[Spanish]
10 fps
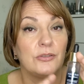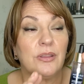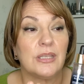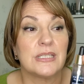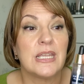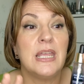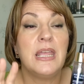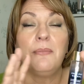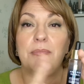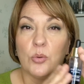Entonces
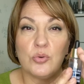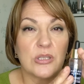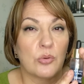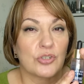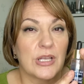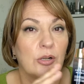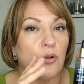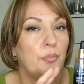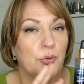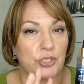me gusta
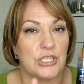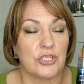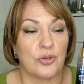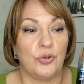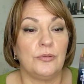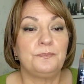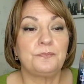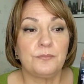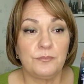usarlo por sí solo